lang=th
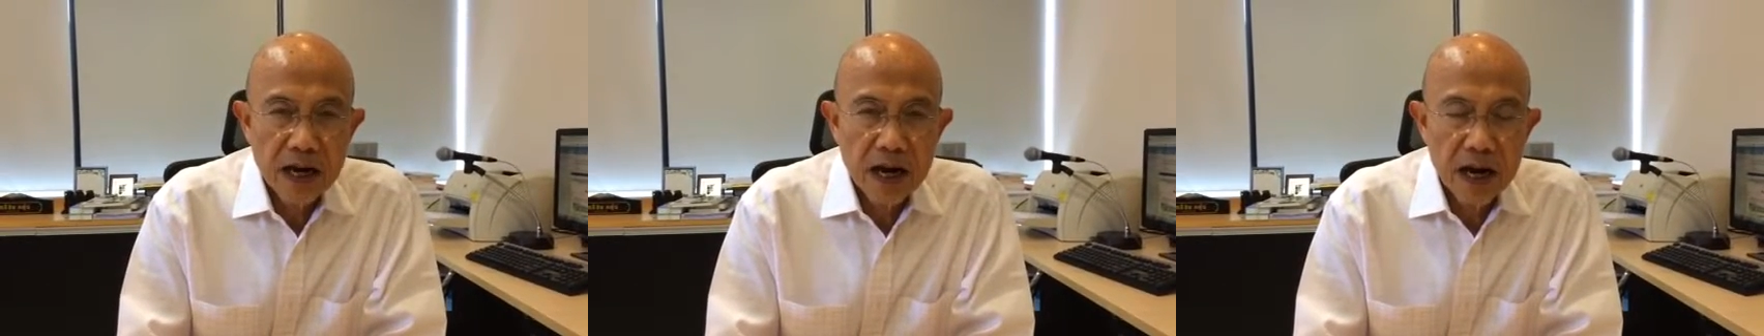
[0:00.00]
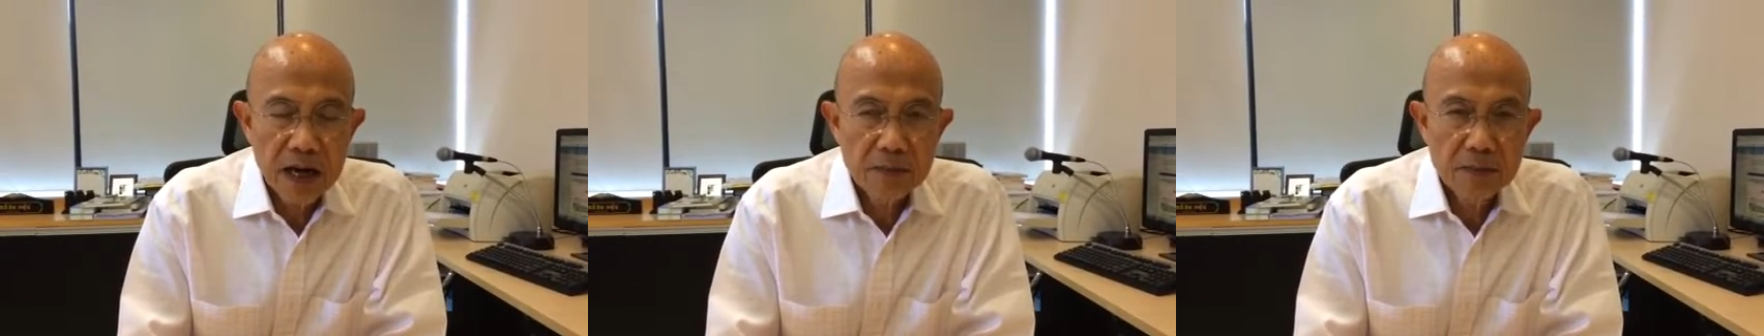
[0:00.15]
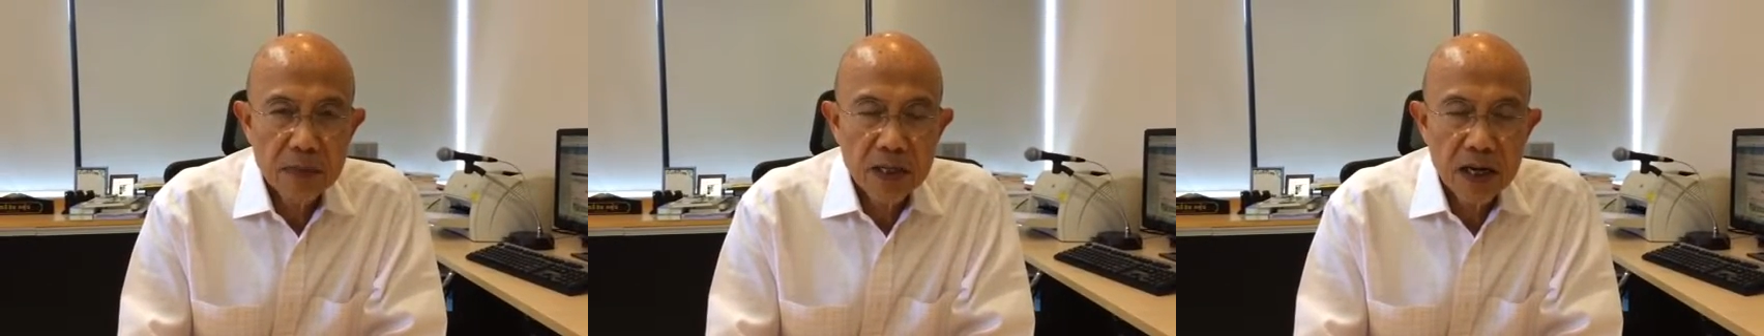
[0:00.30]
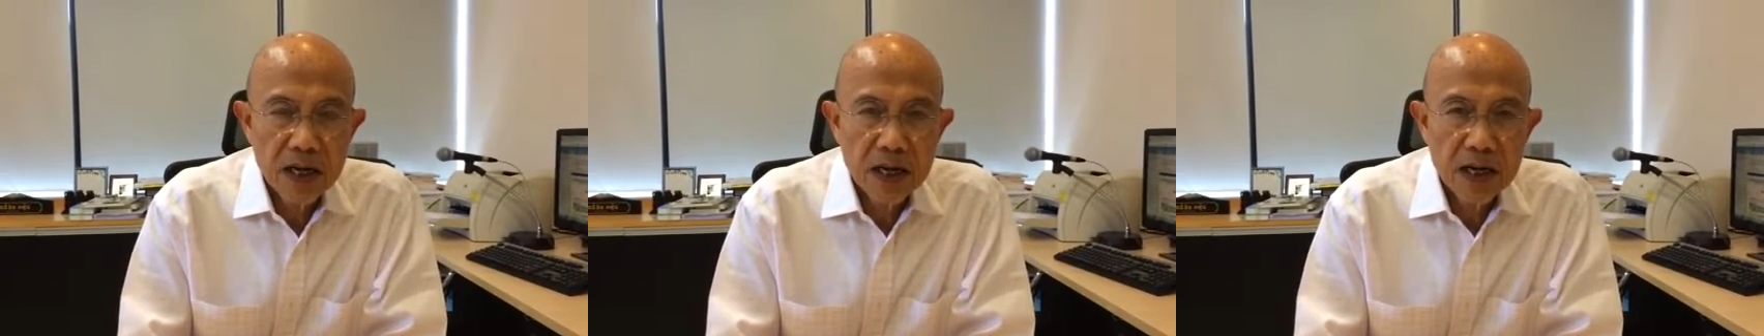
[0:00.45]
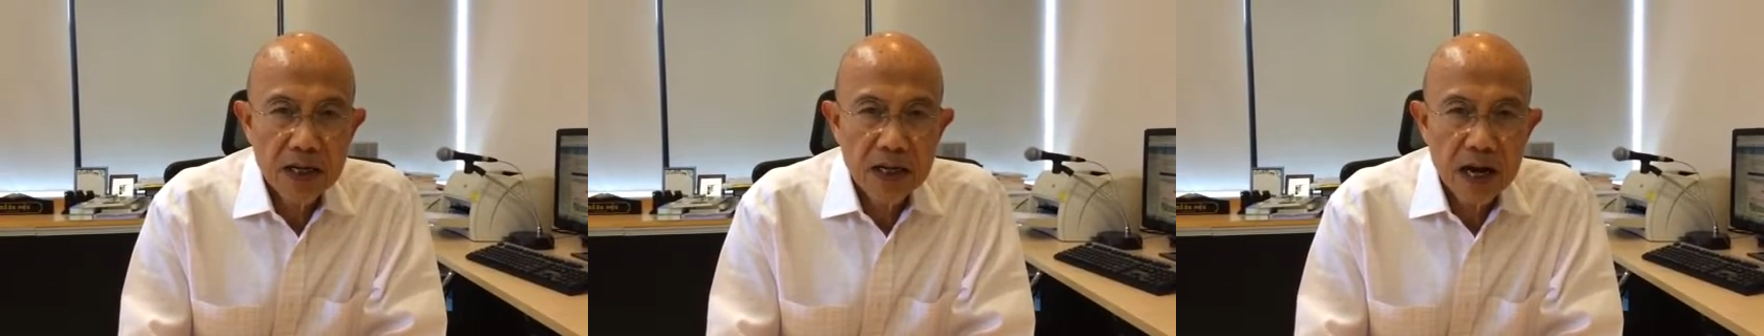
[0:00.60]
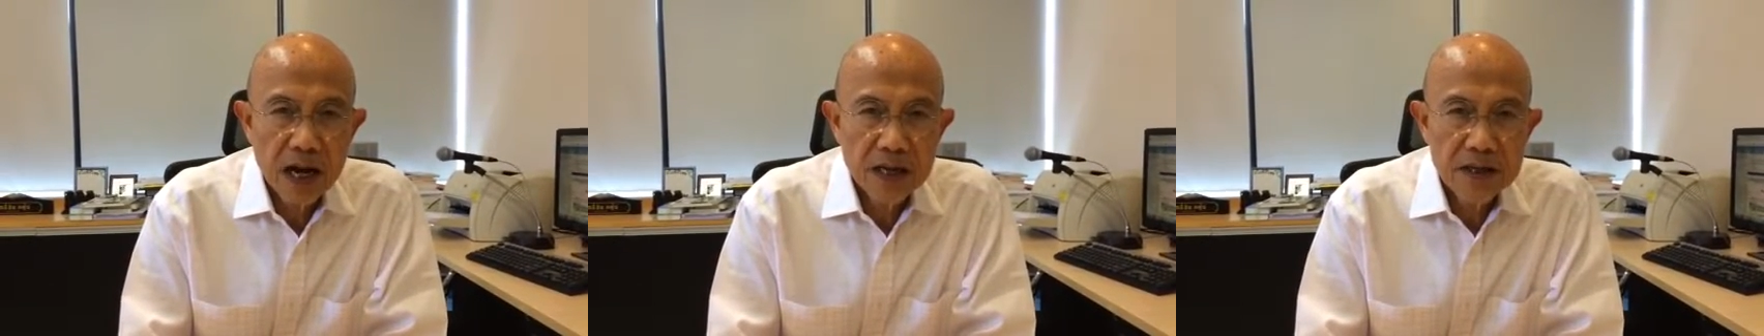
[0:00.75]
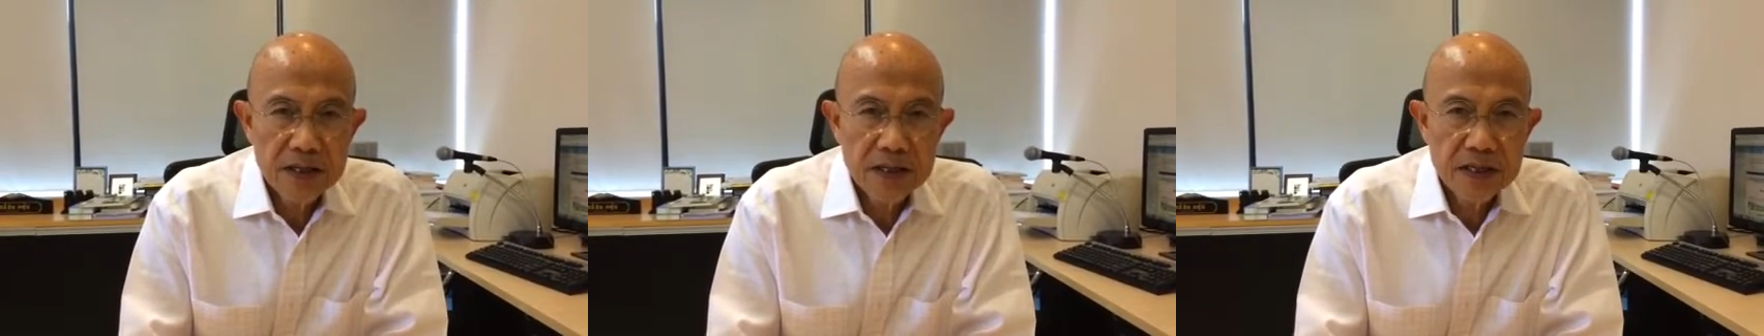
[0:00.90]
การเมืองข
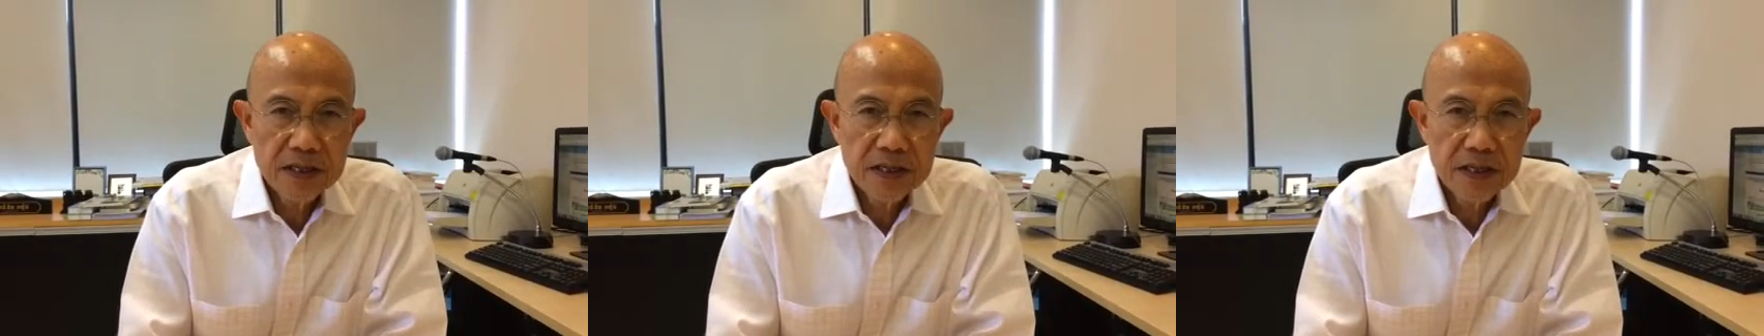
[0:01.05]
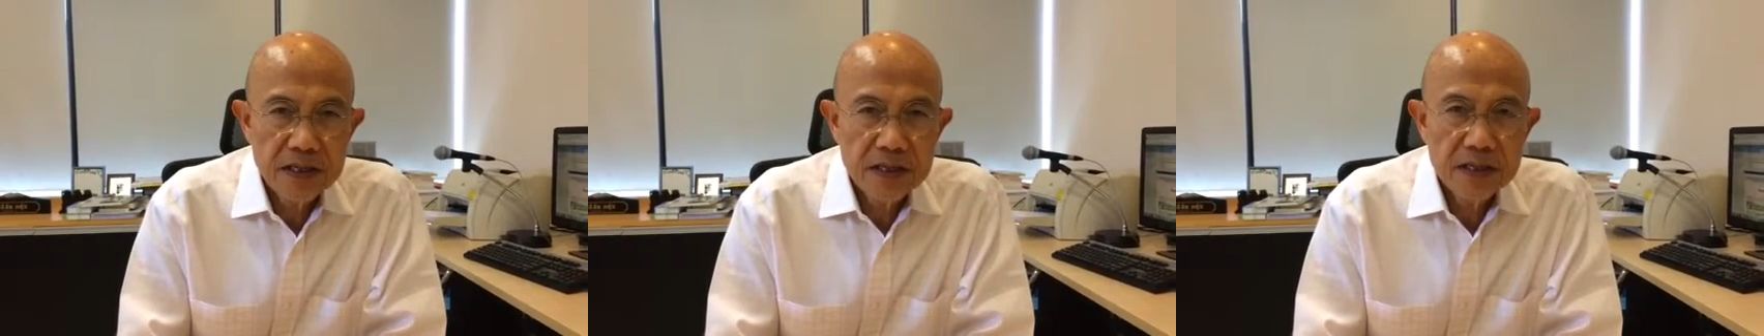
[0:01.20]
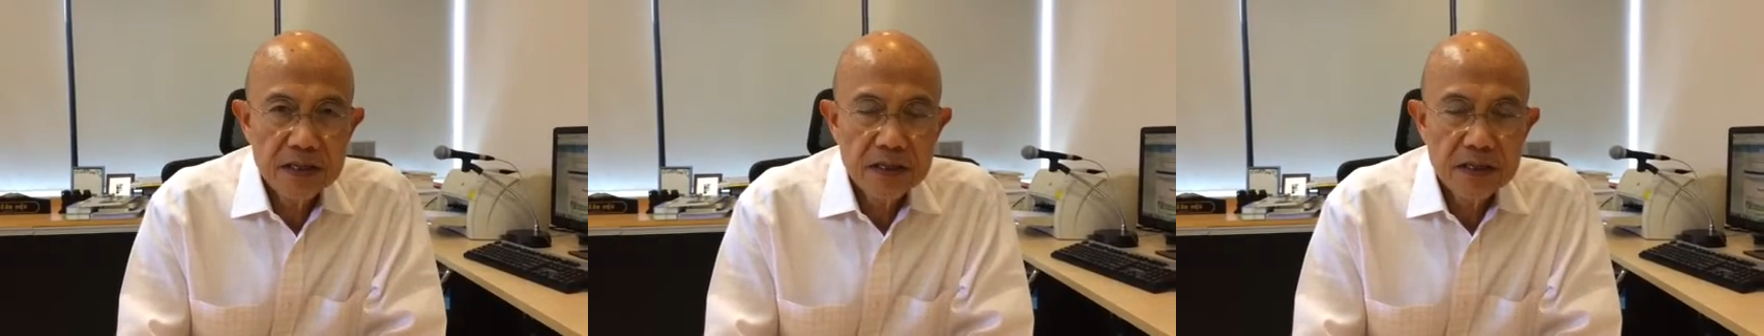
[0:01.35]
ณะนี้